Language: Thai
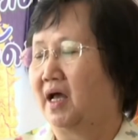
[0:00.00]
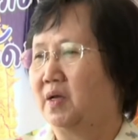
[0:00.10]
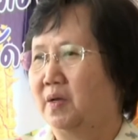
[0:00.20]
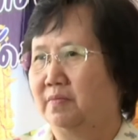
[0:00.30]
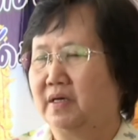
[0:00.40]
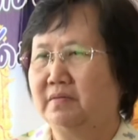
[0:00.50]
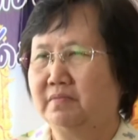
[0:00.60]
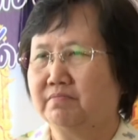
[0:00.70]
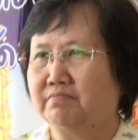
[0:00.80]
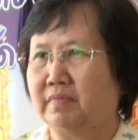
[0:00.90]
นะคะนั้น
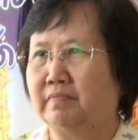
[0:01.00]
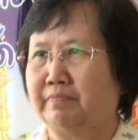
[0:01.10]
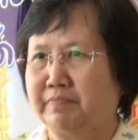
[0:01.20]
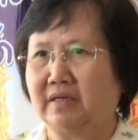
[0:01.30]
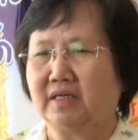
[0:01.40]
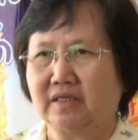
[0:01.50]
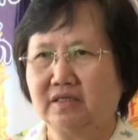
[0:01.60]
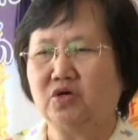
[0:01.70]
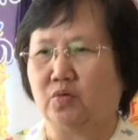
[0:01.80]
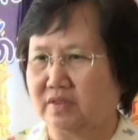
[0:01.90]
มันเป็นหน้า
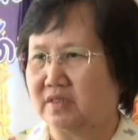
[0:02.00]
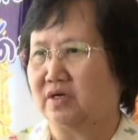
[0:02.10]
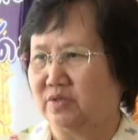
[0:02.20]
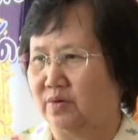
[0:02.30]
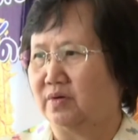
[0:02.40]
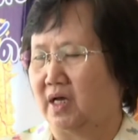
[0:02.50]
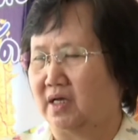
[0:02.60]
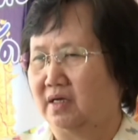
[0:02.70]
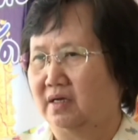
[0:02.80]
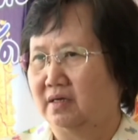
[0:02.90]
ที่ของประชาชน
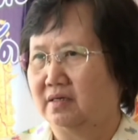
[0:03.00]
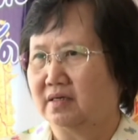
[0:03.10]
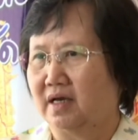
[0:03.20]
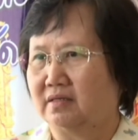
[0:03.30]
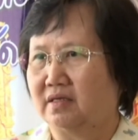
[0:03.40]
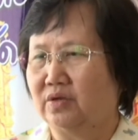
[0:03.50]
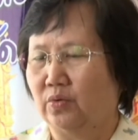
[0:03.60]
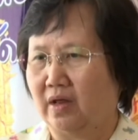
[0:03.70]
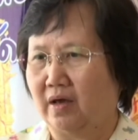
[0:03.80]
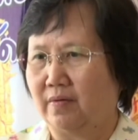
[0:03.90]
อะในการที่
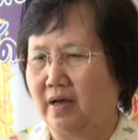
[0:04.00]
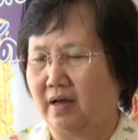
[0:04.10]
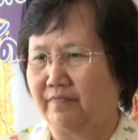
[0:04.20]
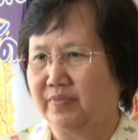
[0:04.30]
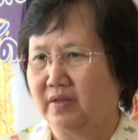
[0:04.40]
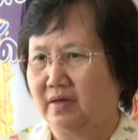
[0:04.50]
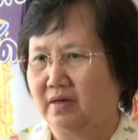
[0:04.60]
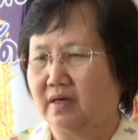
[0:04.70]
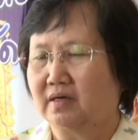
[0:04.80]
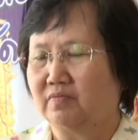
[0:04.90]
ดูแลว่า
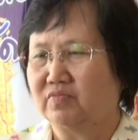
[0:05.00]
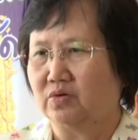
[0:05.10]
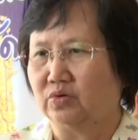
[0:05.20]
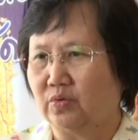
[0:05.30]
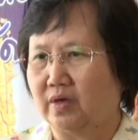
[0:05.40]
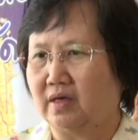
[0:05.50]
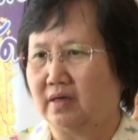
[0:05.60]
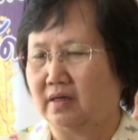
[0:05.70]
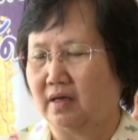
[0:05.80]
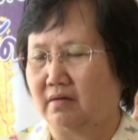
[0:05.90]
นักการเมืองของตัวเอ
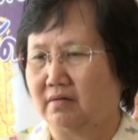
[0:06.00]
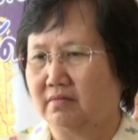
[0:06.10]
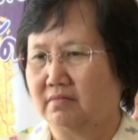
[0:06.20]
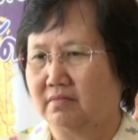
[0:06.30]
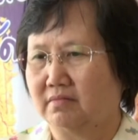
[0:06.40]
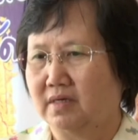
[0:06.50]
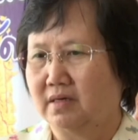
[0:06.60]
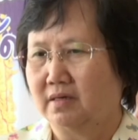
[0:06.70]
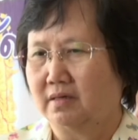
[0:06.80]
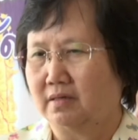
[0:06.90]
งเนี่ย
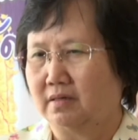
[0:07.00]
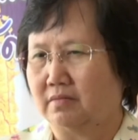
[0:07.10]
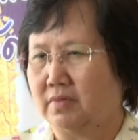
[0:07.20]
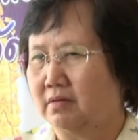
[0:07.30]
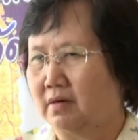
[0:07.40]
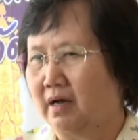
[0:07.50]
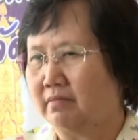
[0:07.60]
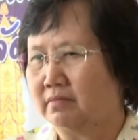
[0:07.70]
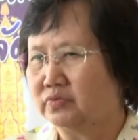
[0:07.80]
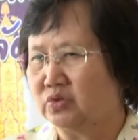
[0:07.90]
มีควา
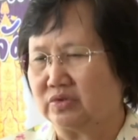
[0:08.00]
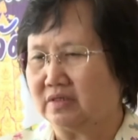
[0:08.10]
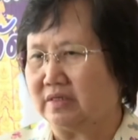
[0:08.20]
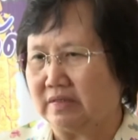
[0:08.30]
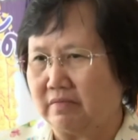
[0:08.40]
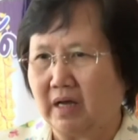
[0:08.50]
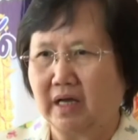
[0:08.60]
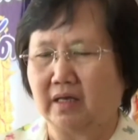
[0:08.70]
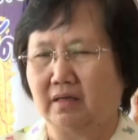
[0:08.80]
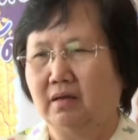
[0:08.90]
มสุจริตหรือ
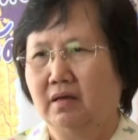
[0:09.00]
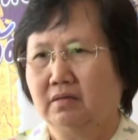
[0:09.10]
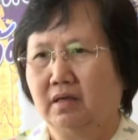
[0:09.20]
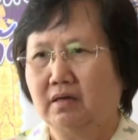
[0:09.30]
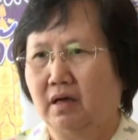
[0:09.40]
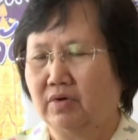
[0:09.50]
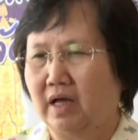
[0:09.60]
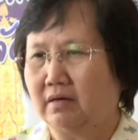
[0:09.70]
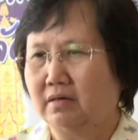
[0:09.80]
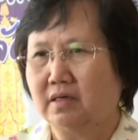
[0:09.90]
ไม่ ถ้าเรา
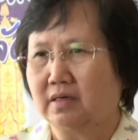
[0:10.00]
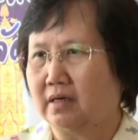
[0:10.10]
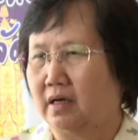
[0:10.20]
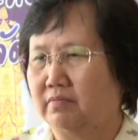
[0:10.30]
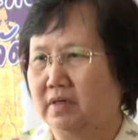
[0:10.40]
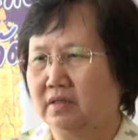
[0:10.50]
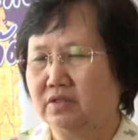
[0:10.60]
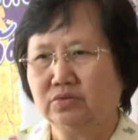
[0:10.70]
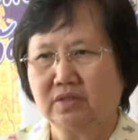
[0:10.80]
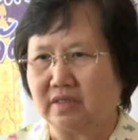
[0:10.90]
นักเลือกนักการเมือง
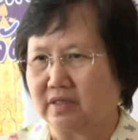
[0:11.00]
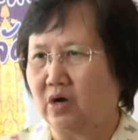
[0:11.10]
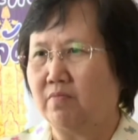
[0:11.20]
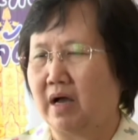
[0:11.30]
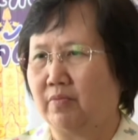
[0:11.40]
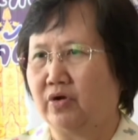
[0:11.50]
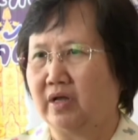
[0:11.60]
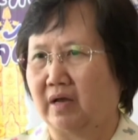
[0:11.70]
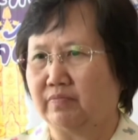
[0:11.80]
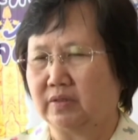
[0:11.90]
ที่ทุจริตเข้ามาบ
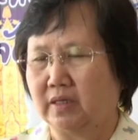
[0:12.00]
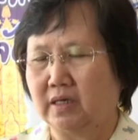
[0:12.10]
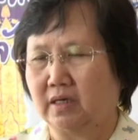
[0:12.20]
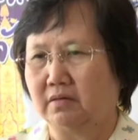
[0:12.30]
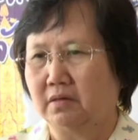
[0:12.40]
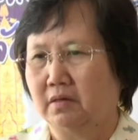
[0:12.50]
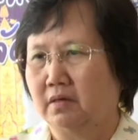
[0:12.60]
ริหารประเทศ